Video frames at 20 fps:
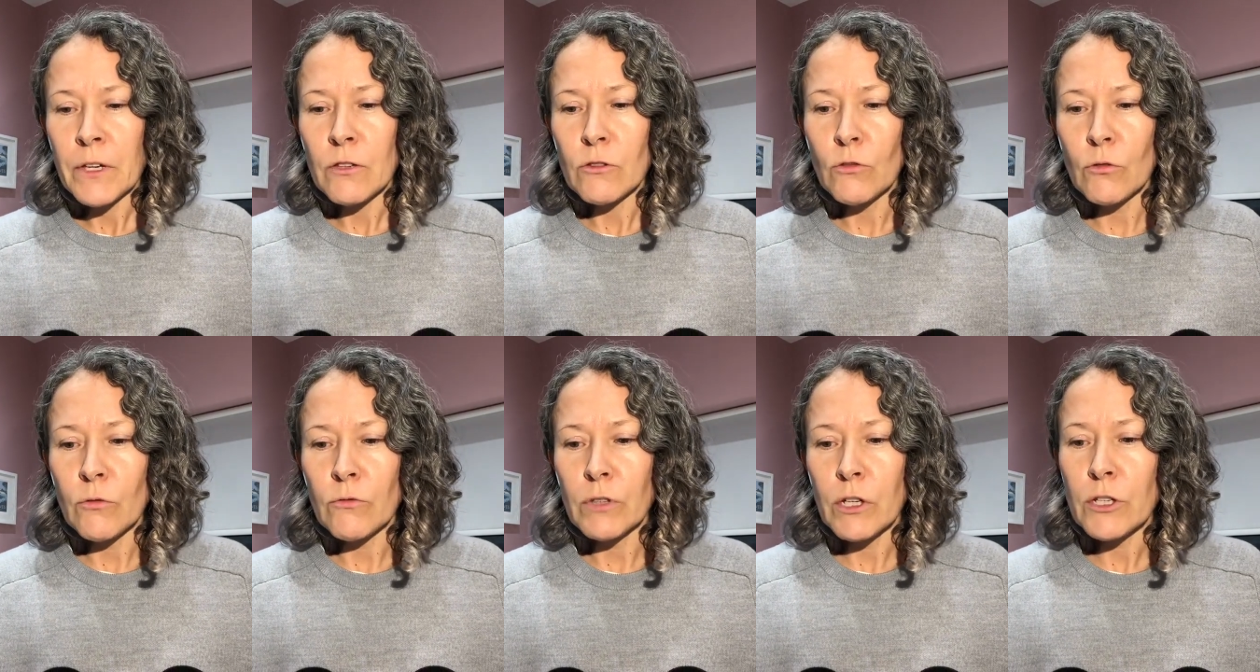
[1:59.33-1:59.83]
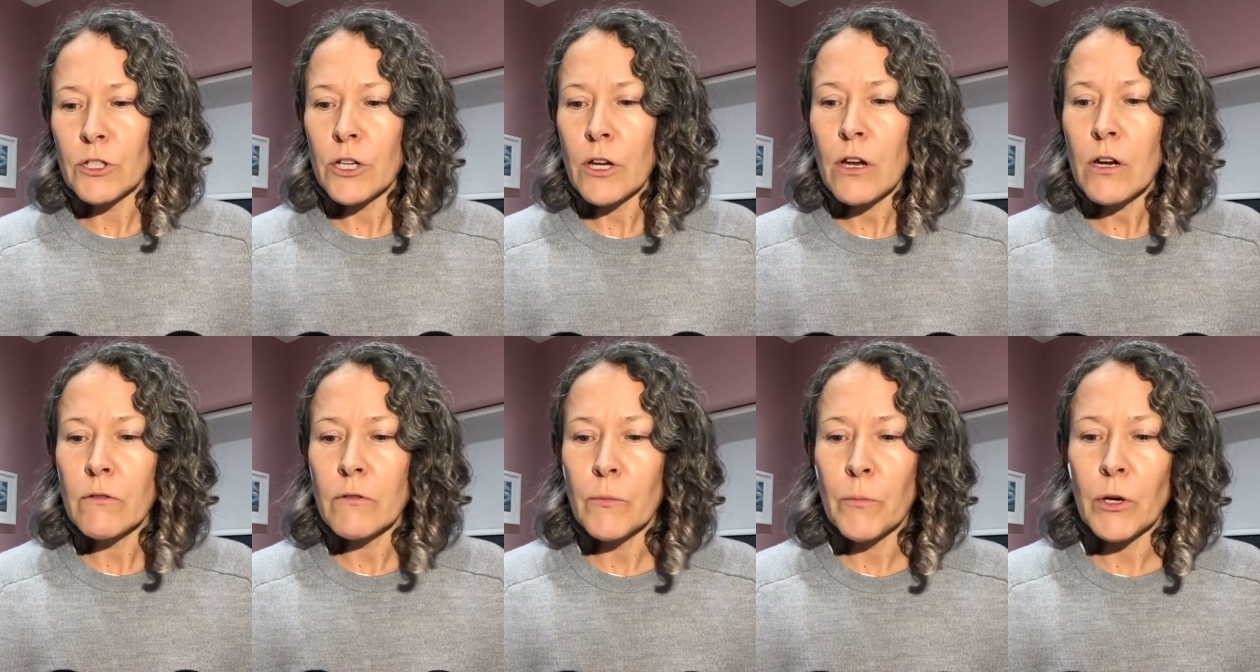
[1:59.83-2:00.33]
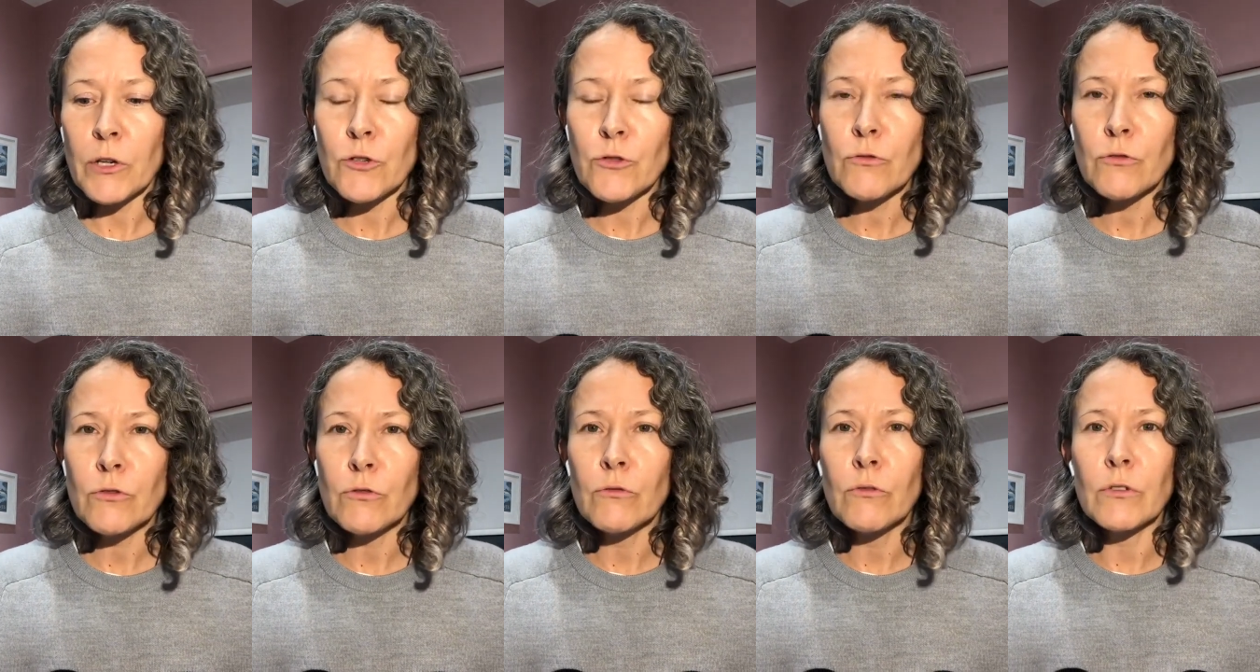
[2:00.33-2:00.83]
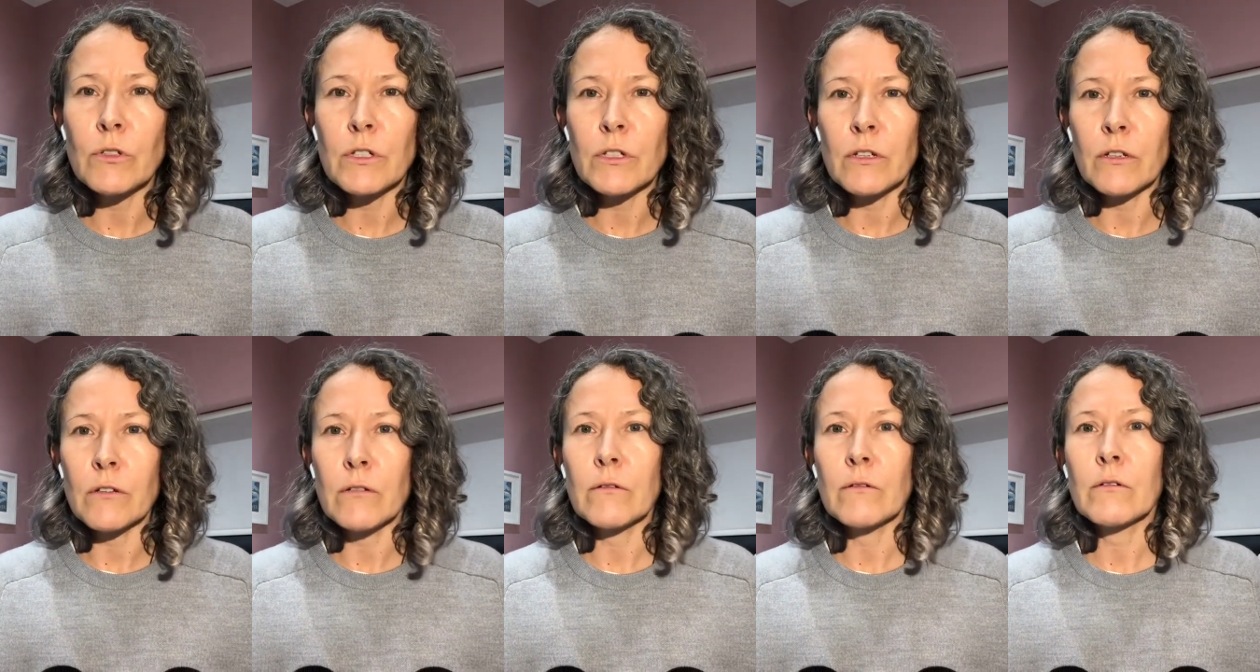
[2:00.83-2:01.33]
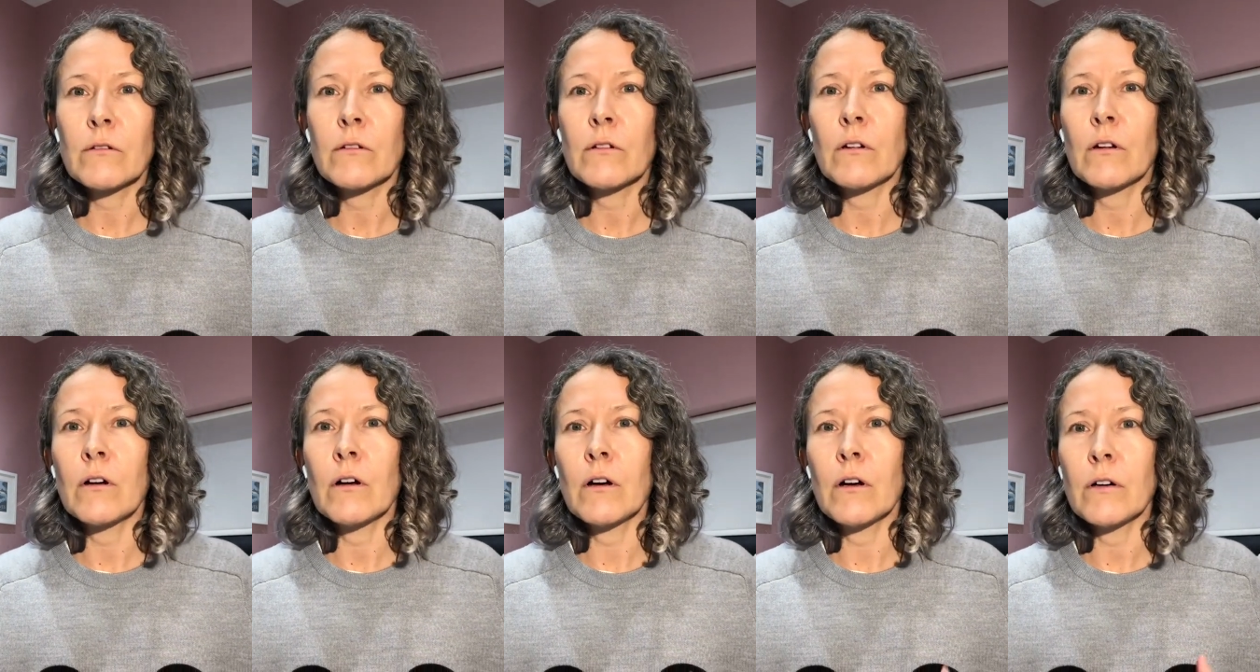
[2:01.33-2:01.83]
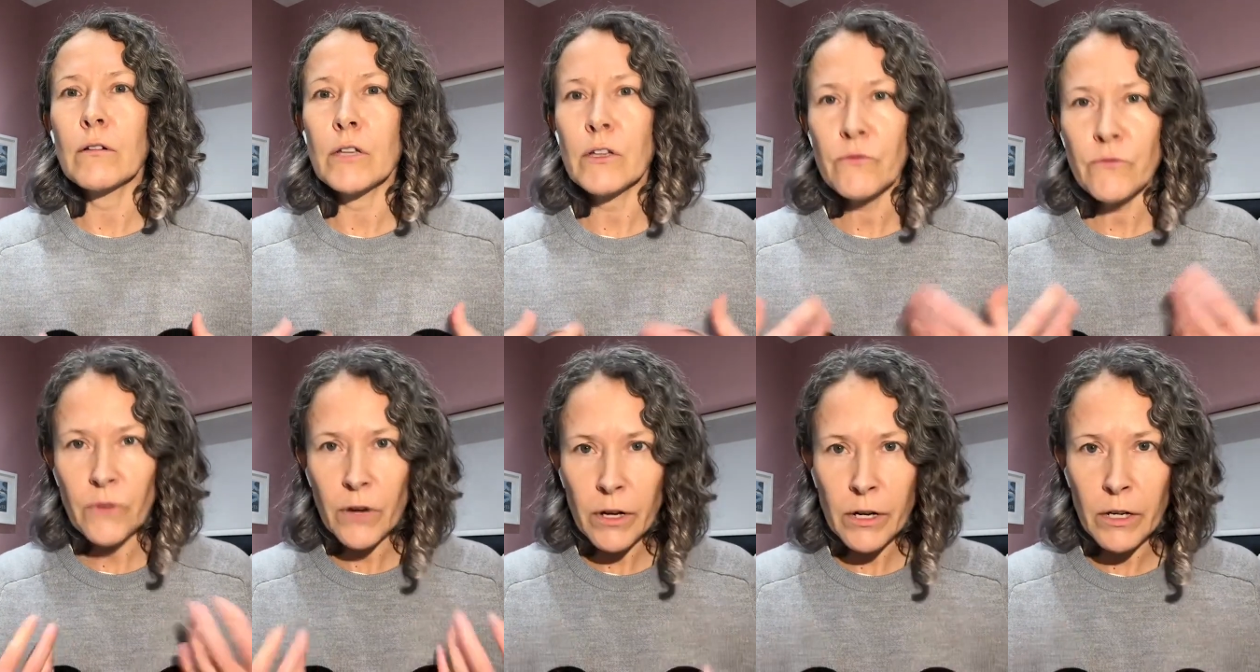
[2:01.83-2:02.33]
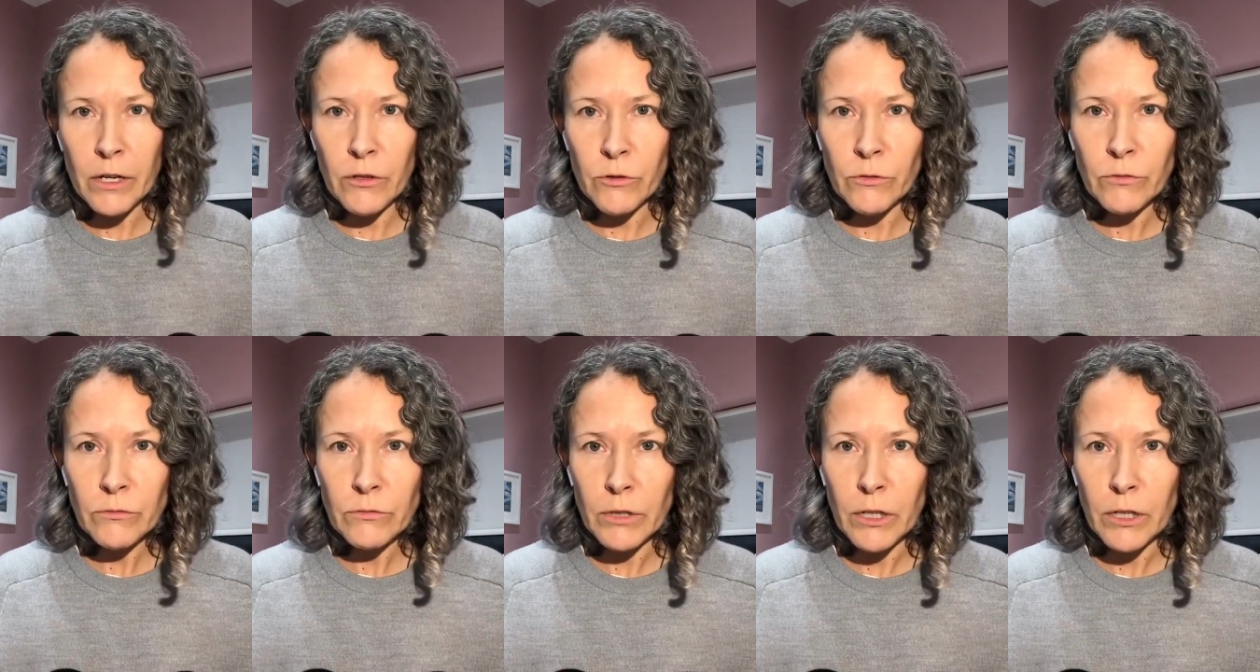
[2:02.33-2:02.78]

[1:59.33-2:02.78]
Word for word: то вначале вы почувствуете а, эйфорию,